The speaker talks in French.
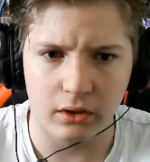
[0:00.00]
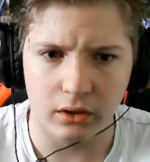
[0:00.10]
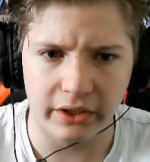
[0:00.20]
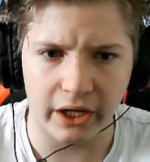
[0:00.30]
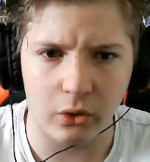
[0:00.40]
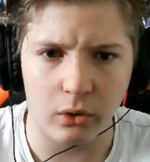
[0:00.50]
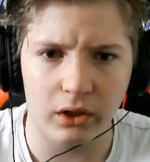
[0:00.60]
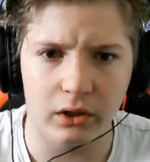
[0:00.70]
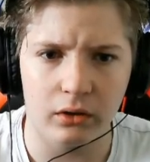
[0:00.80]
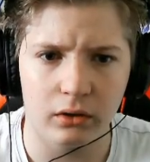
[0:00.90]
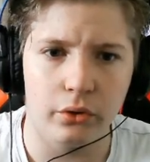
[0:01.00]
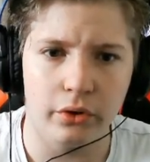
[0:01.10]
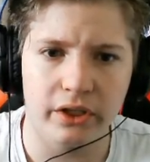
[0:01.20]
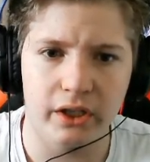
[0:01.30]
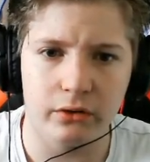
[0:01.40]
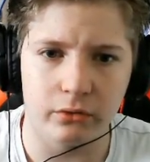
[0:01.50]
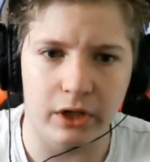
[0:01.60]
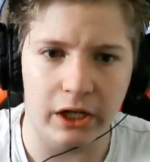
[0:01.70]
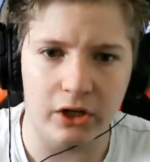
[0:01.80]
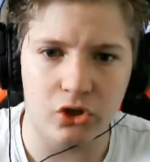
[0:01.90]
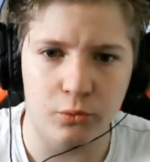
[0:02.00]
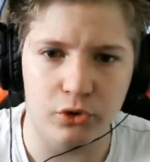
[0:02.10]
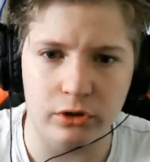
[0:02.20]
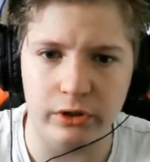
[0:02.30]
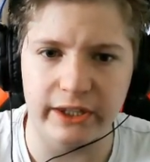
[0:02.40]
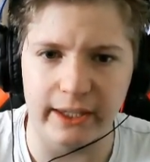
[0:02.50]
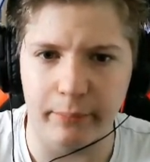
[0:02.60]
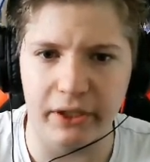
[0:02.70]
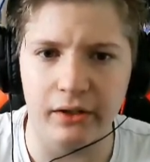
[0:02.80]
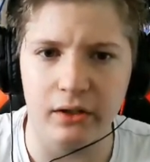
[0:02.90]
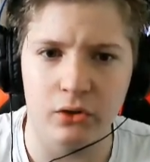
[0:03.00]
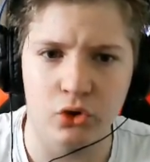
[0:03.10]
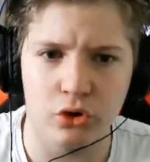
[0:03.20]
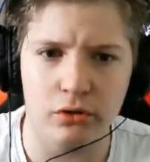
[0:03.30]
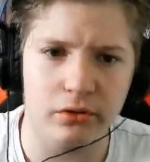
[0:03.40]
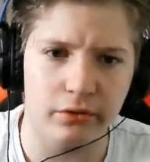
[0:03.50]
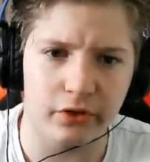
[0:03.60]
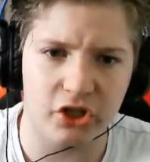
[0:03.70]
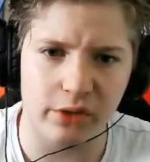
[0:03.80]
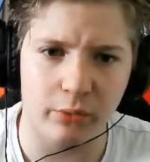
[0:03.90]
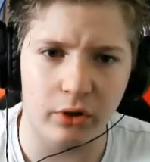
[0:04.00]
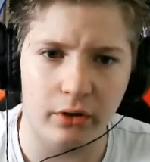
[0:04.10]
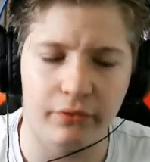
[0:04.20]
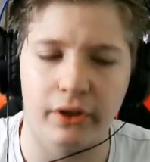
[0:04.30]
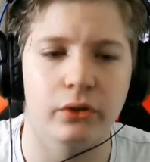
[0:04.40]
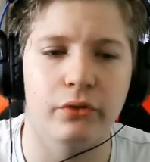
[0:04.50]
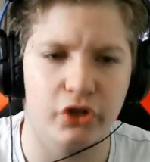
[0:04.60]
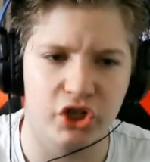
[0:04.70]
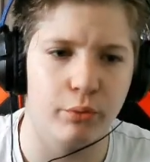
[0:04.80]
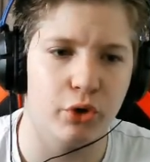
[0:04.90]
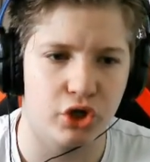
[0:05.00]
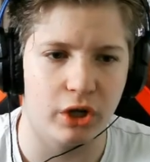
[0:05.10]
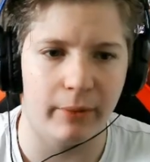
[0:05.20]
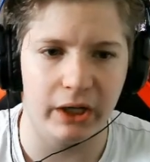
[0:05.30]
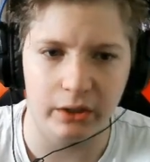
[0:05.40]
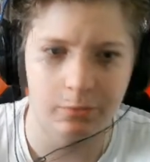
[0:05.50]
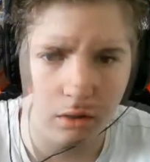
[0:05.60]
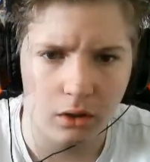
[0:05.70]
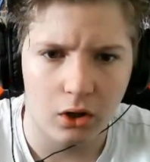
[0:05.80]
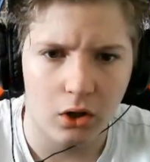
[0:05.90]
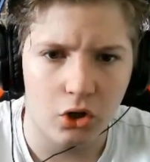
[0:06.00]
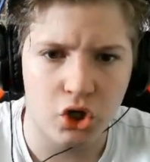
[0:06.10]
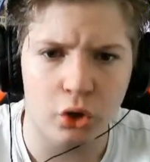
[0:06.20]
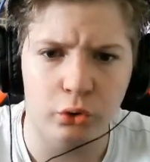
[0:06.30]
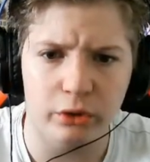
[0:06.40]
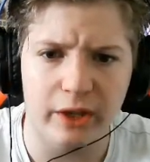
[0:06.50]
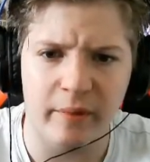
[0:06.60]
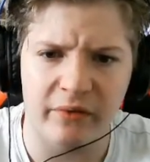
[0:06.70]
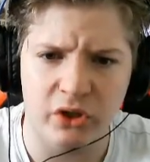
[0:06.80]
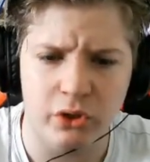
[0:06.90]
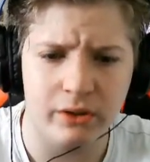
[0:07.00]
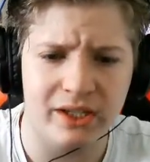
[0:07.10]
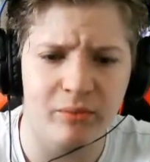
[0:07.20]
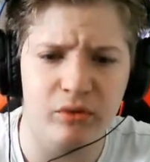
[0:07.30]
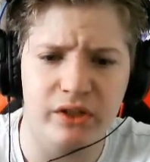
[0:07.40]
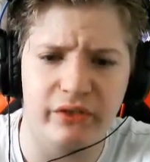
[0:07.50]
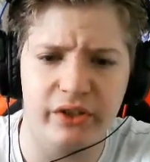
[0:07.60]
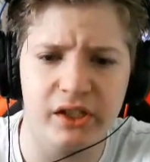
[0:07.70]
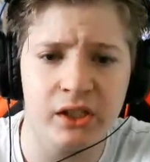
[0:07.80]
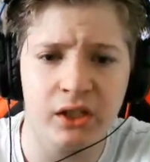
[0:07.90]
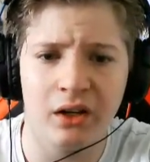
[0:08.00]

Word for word: Il y a quoi là Ok, donc là, je me suis TP juste devant chez moi. Enfin, devant chez moi, je suis un malade, moi. Je retourne à ma voiture, c'est bon, c'est fini